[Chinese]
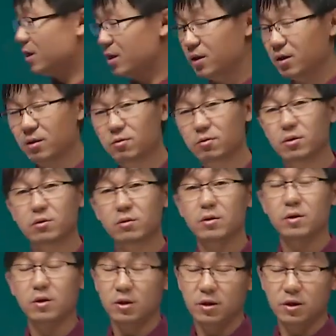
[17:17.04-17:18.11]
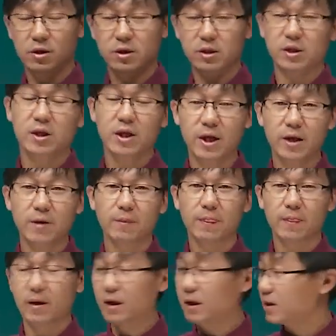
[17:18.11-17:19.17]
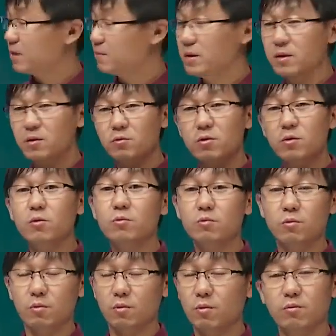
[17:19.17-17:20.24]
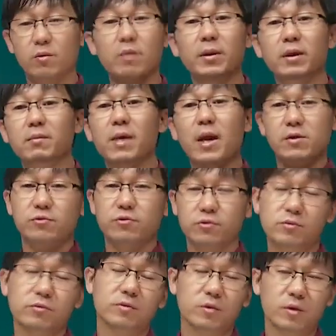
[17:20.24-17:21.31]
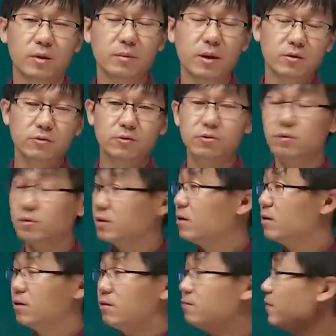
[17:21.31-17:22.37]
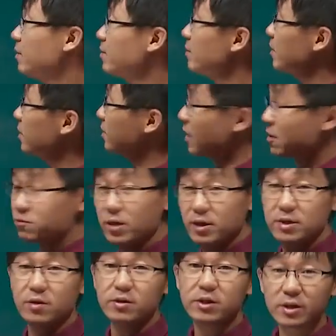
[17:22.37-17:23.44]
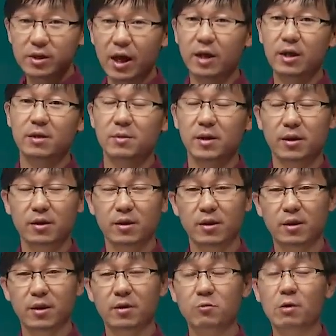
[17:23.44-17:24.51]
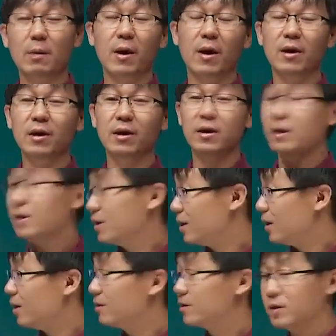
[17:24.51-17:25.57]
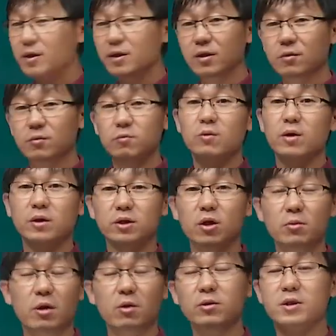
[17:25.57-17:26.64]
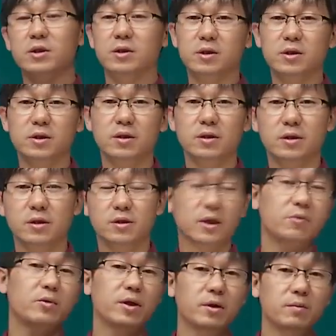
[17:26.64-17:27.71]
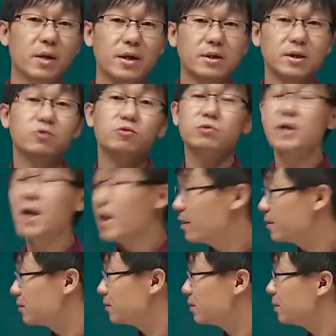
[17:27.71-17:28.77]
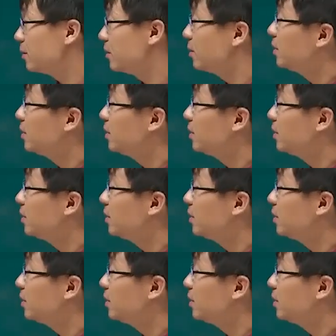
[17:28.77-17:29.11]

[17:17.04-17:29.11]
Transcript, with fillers: 呃国有呃企业啊里边的国有股，我要把它卖出去，卖出去放到这个产权交易市场里边啊挂牌，然后呢通过招标的形式啊，谁愿意买谁出价啊。